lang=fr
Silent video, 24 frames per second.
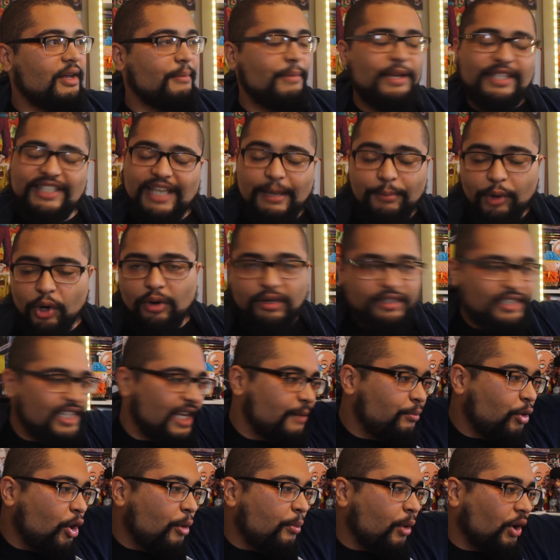Mais c'est beau,
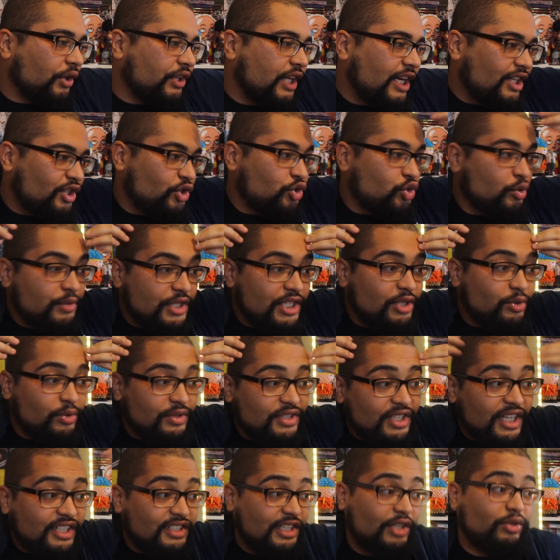c'est beau, bordel. Si tu me dis
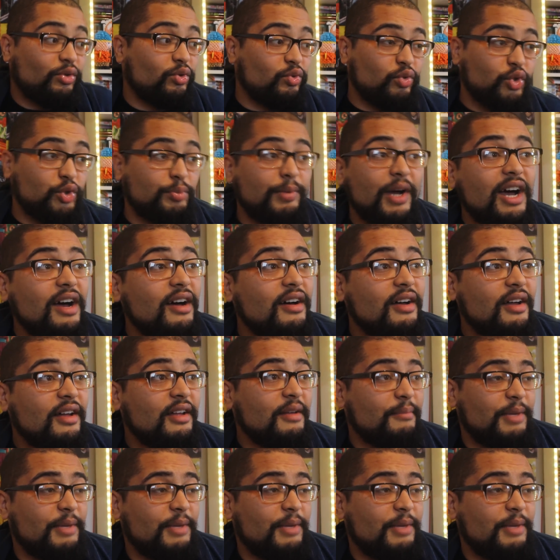que ça, ça te touche pas,